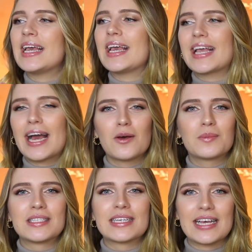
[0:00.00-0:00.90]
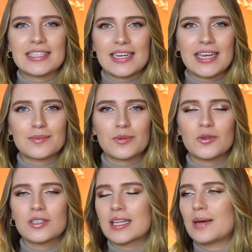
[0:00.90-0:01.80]
Egal, ob ihr sie gestern erst
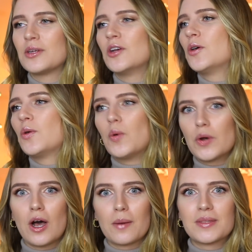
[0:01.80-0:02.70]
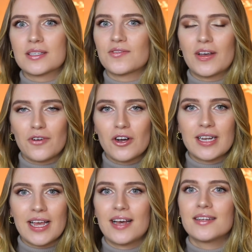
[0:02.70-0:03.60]
benutzt habt oder ob das zwei Wochen
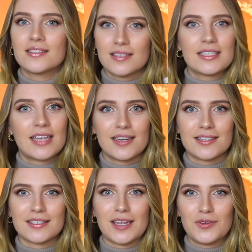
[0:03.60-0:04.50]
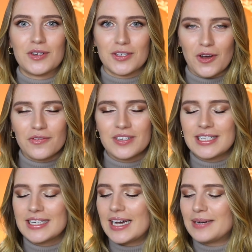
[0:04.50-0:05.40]
her ist, dann ist es natürlich noch
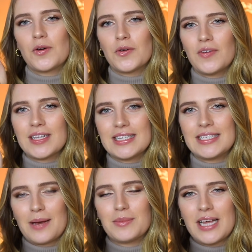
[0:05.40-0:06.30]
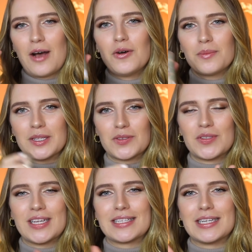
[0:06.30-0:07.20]
wichtiger. Und was ich damit auch immer
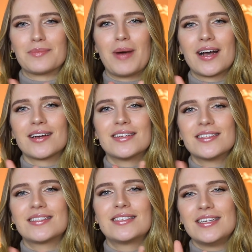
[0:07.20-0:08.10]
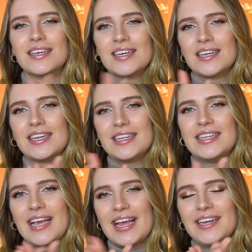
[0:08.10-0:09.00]
zusätzlich mache, ist sie in
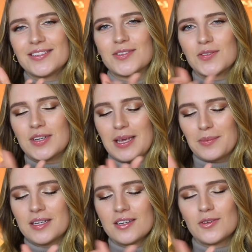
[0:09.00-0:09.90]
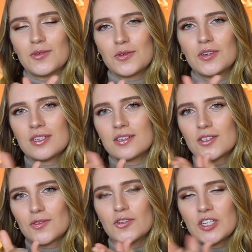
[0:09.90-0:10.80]
die Hände zu nehmen und
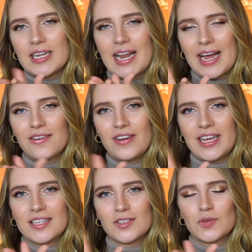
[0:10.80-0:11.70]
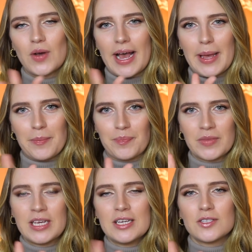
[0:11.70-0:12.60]
zwischen den Handflächen zu reiben.
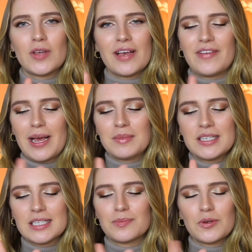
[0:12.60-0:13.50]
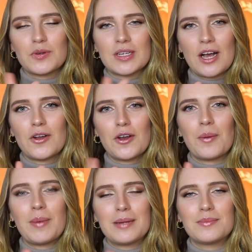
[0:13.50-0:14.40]
So erwärmt sich das Produkt auch
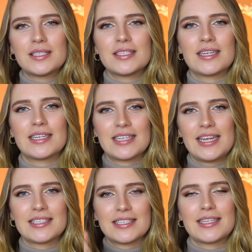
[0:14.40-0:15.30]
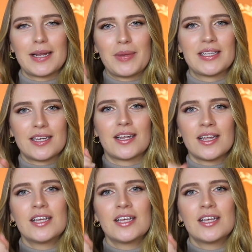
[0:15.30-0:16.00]
noch mal ein bisschen, es lässt sich dann besser